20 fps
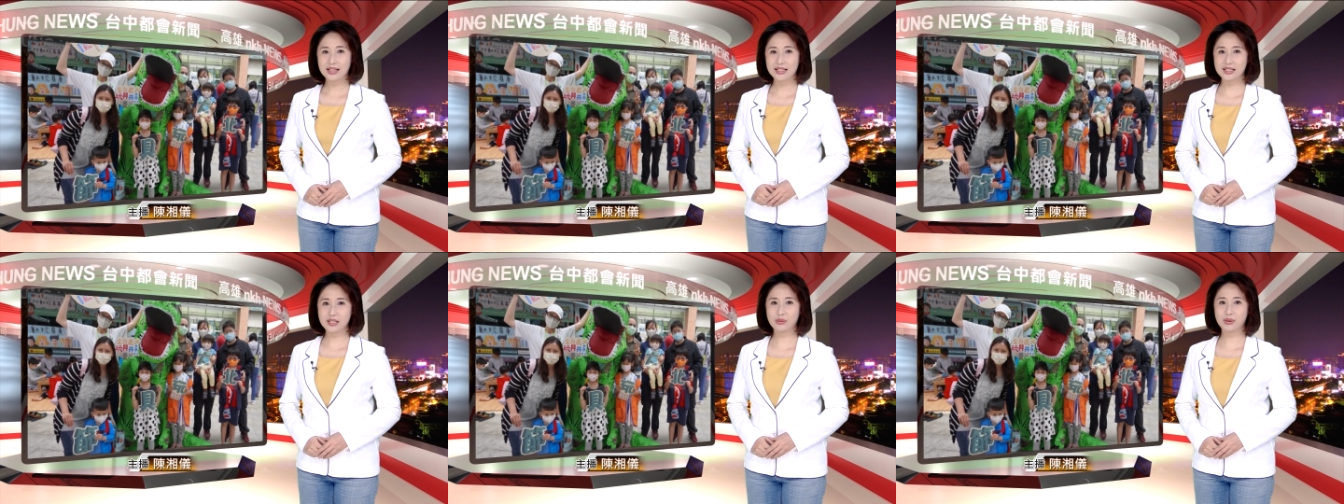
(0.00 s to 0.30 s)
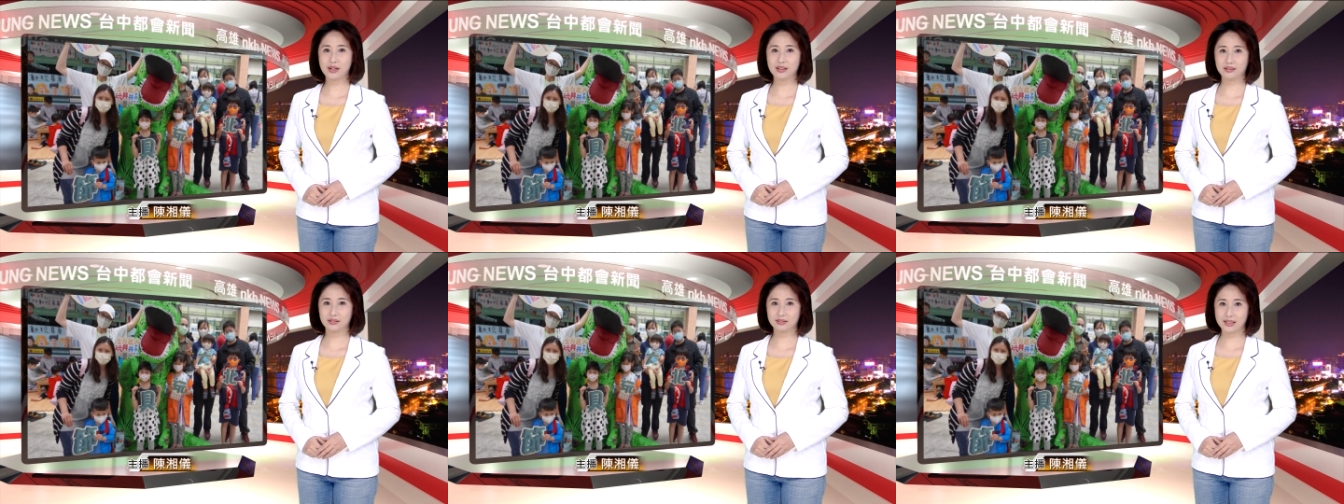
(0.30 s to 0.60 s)
希
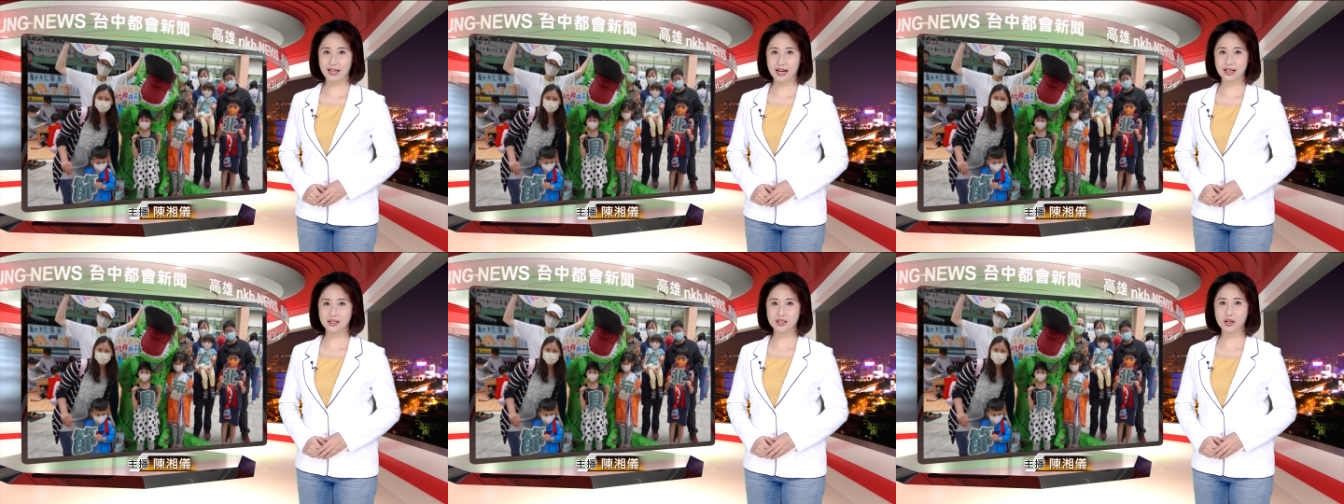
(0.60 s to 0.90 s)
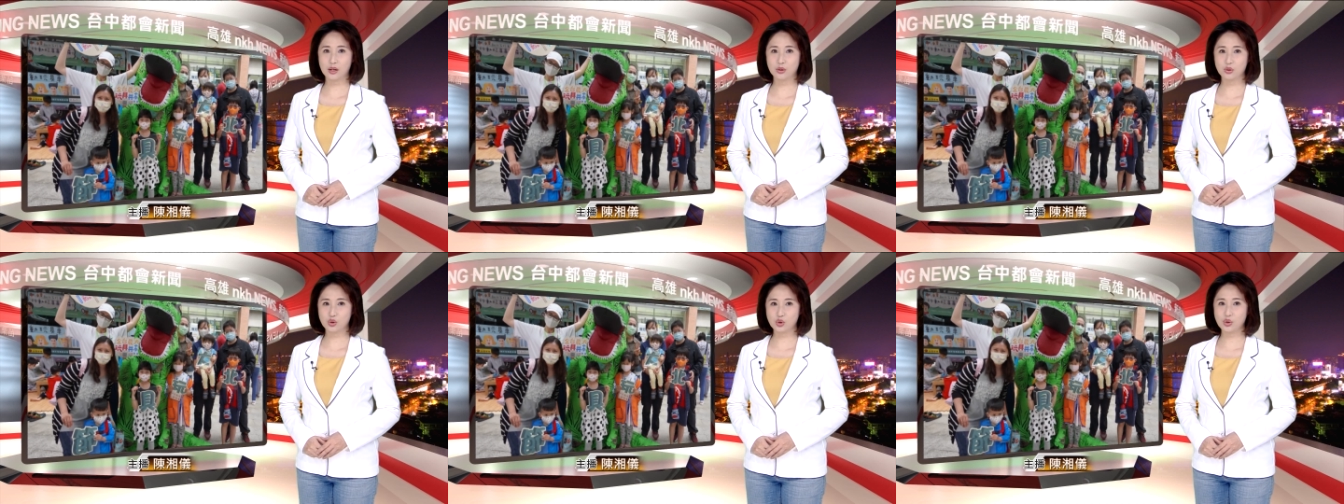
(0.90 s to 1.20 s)
望打
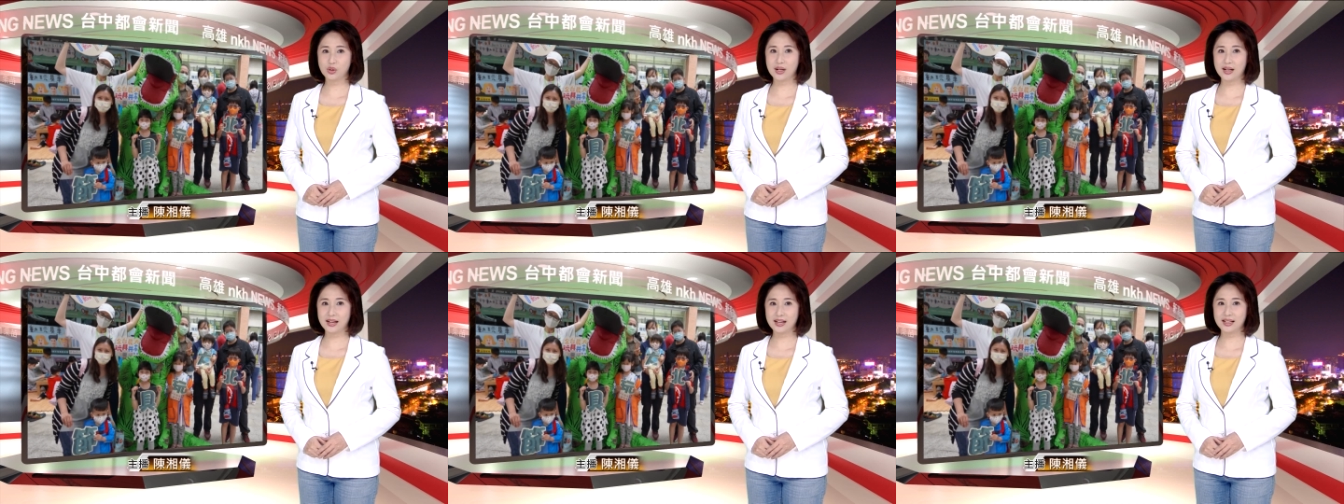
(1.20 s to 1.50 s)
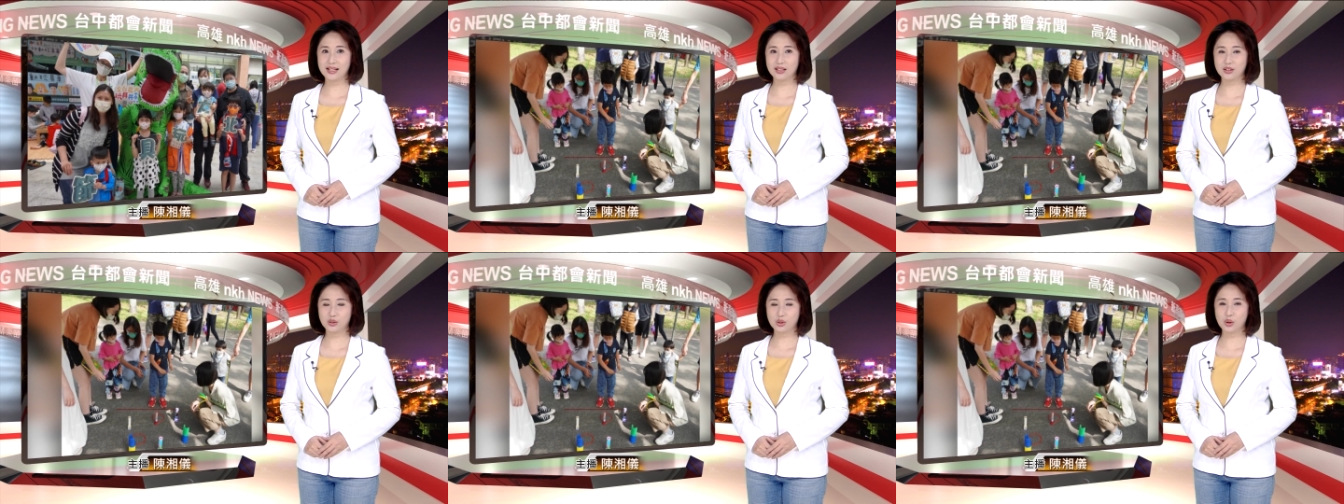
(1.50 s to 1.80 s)
造全
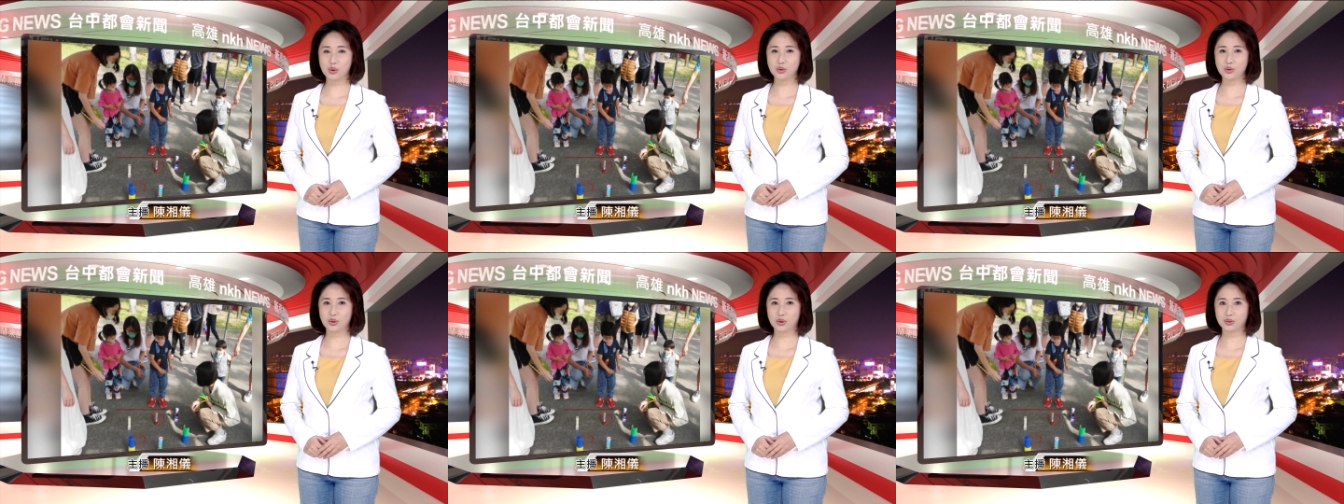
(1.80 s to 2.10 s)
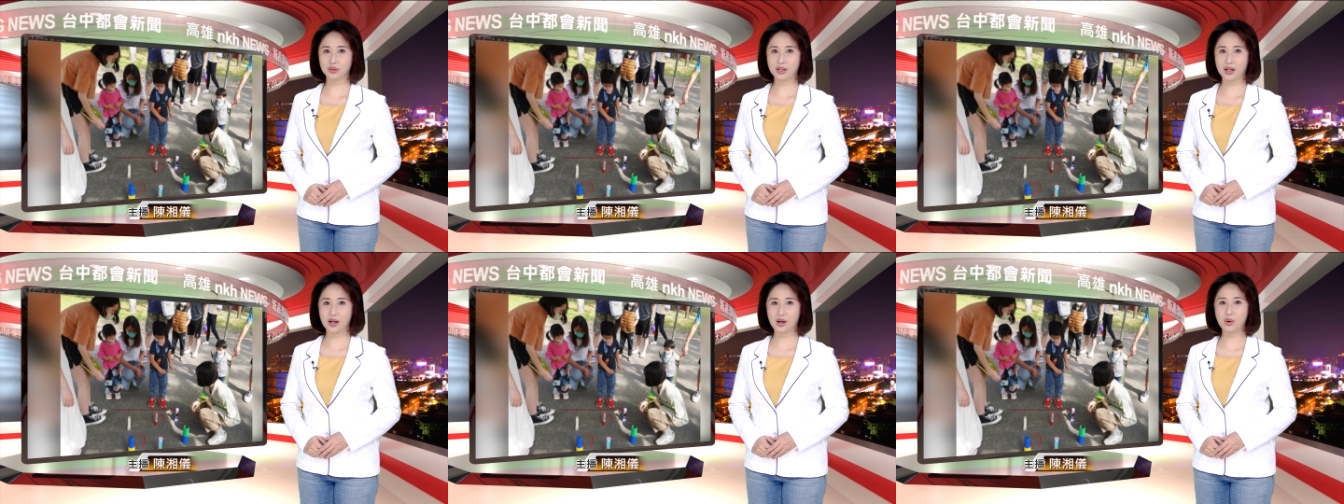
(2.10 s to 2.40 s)
龄共
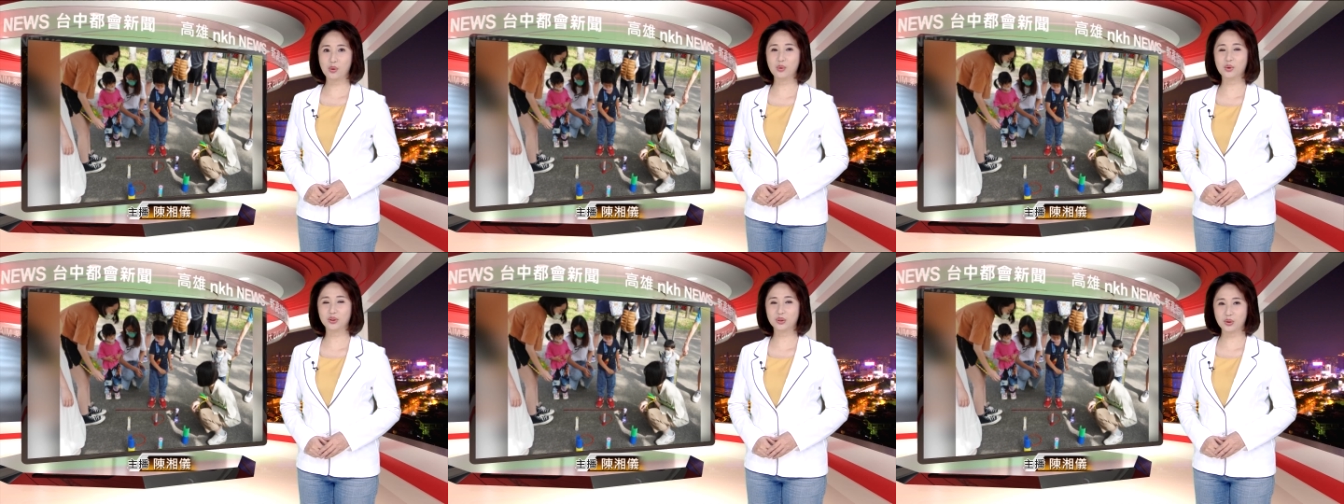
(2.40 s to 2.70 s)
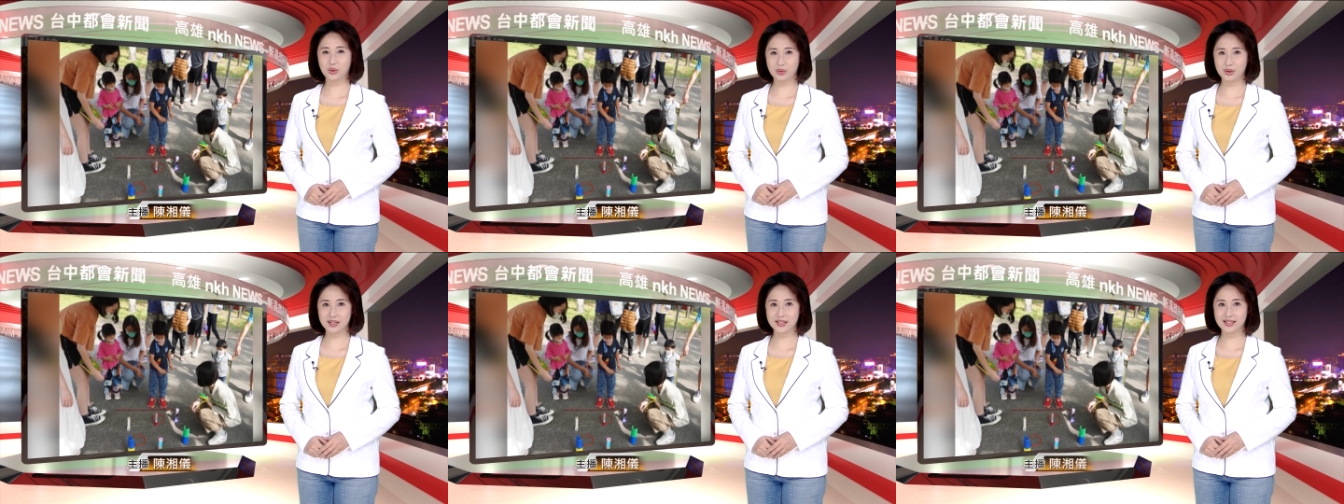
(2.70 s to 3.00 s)
荣的活
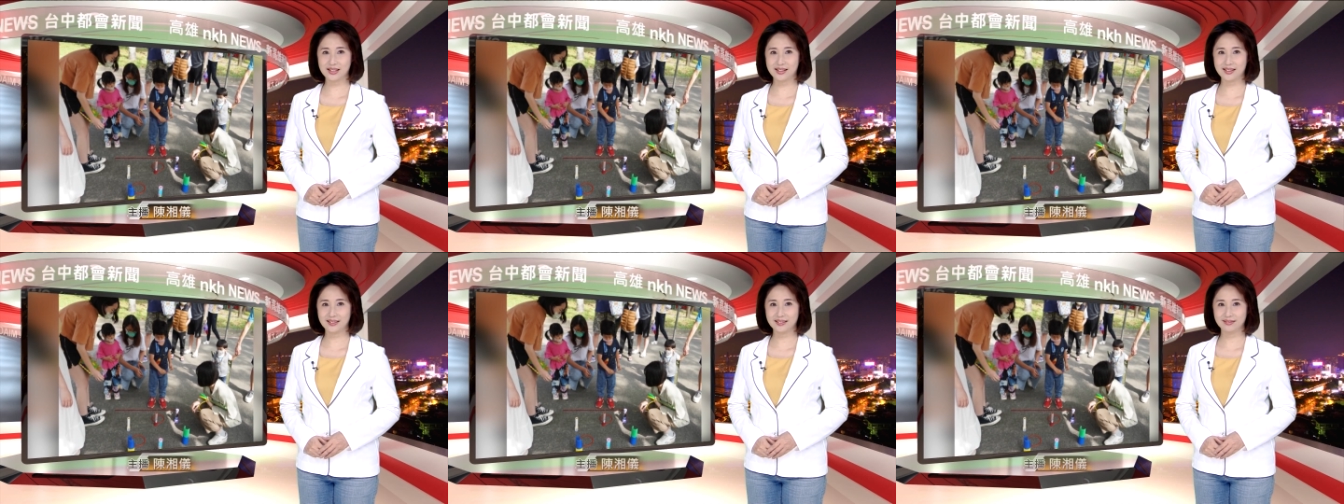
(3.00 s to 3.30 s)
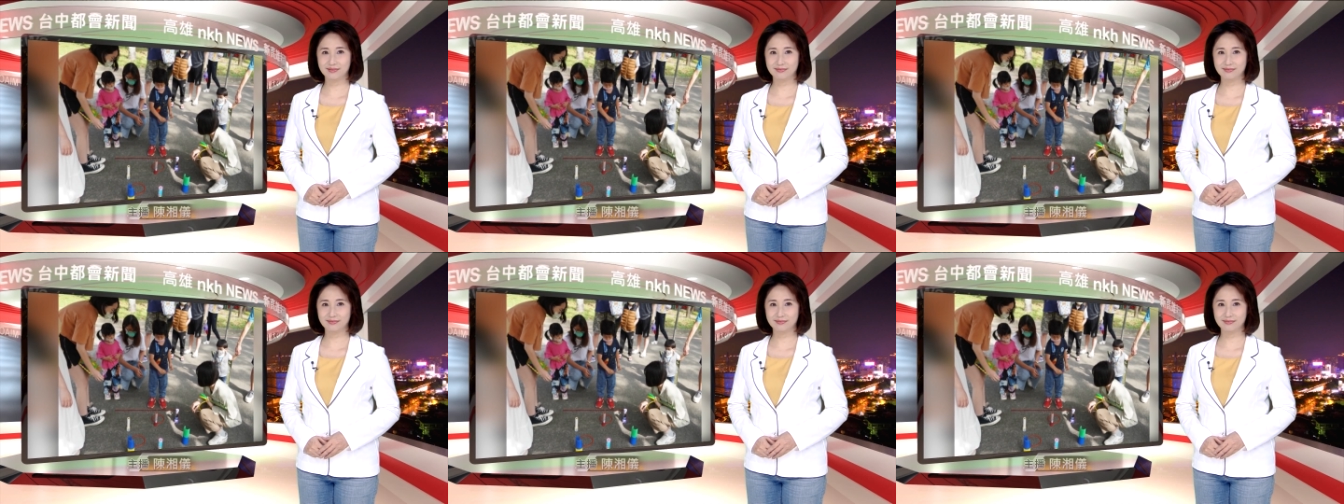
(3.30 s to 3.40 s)
动会场。